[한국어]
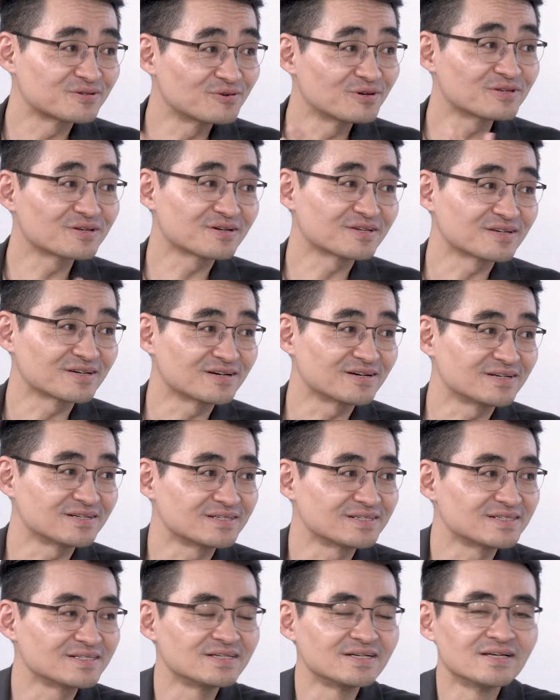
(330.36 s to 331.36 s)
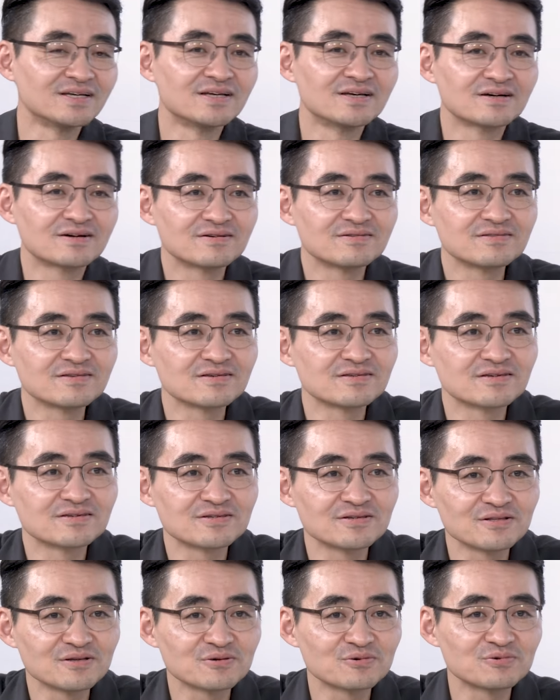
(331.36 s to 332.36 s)
그 회사니까. 근데 이제
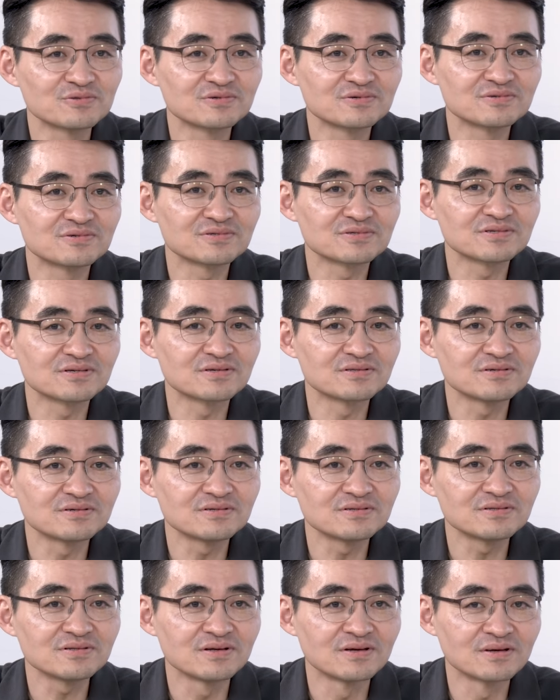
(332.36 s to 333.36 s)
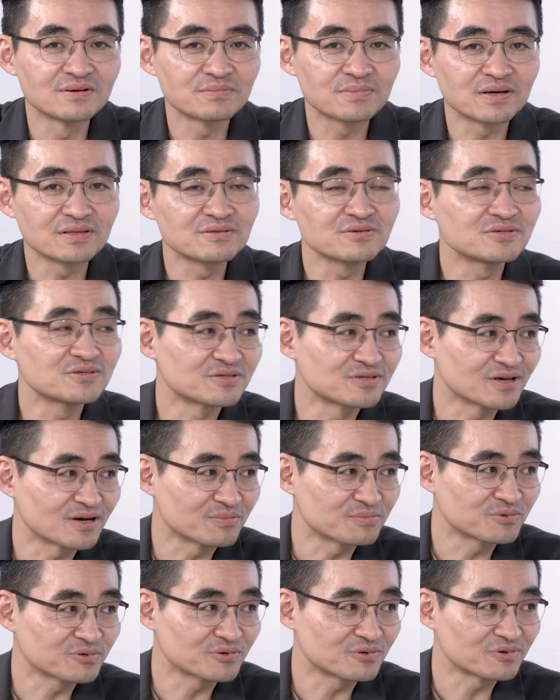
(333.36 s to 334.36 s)
실리콘 응극제는 반드시 이제
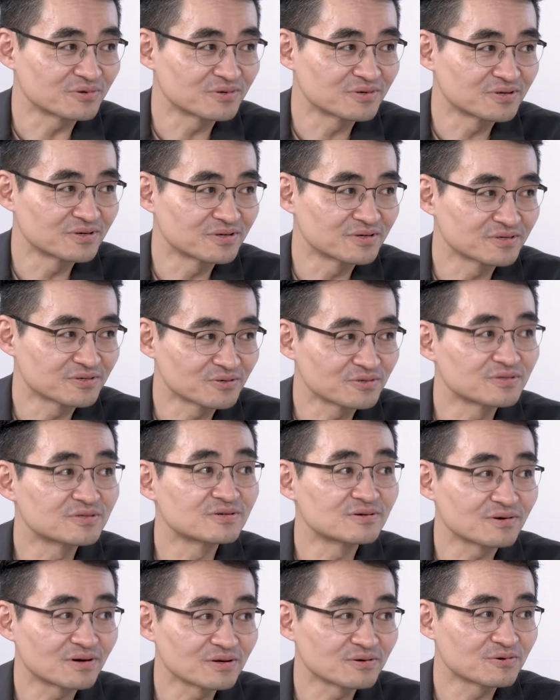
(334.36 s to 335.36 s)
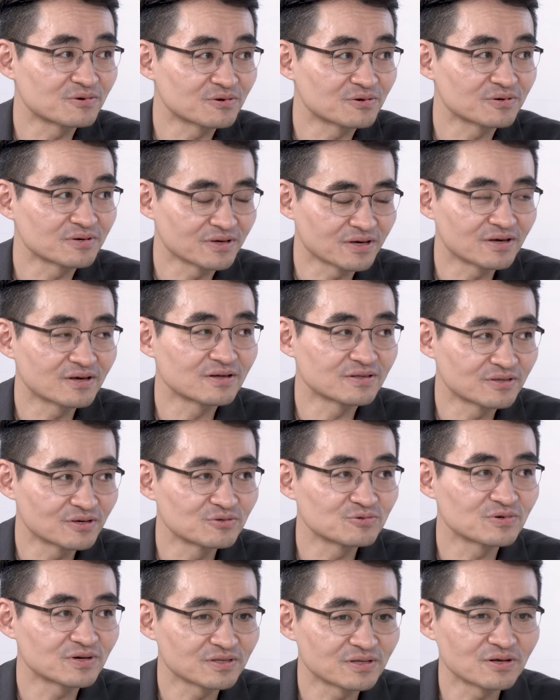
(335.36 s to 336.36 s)
앞으로 전 들어갈 거로, 예,
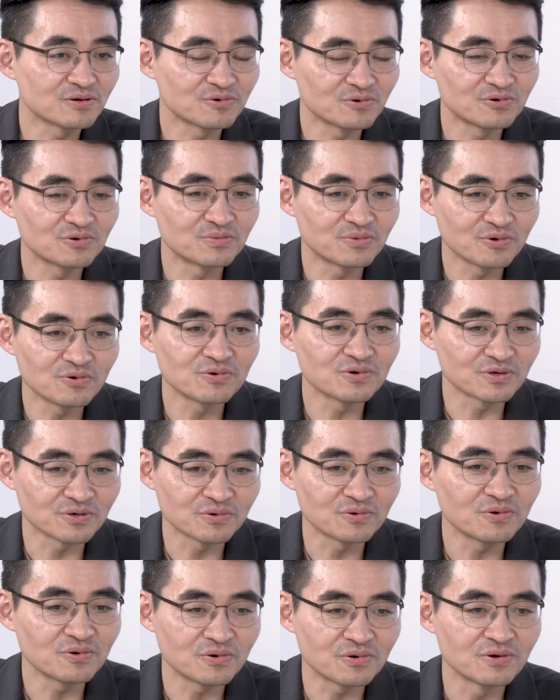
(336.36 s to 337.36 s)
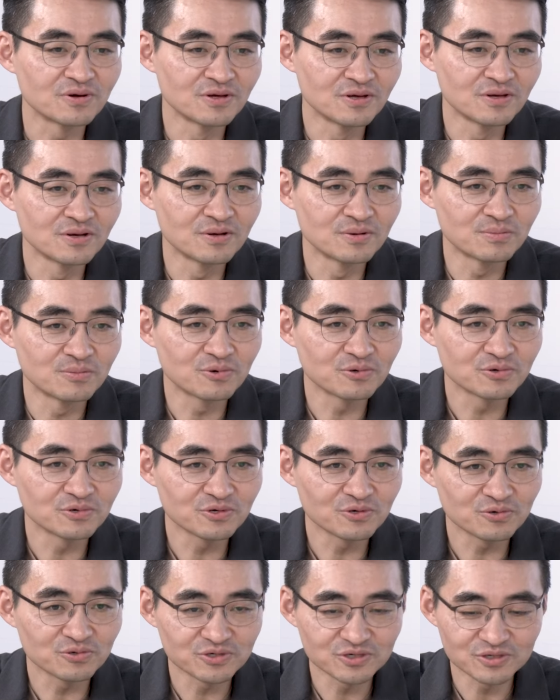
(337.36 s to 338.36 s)
대중화 될 걸로 보고 있고, 뭐 그리고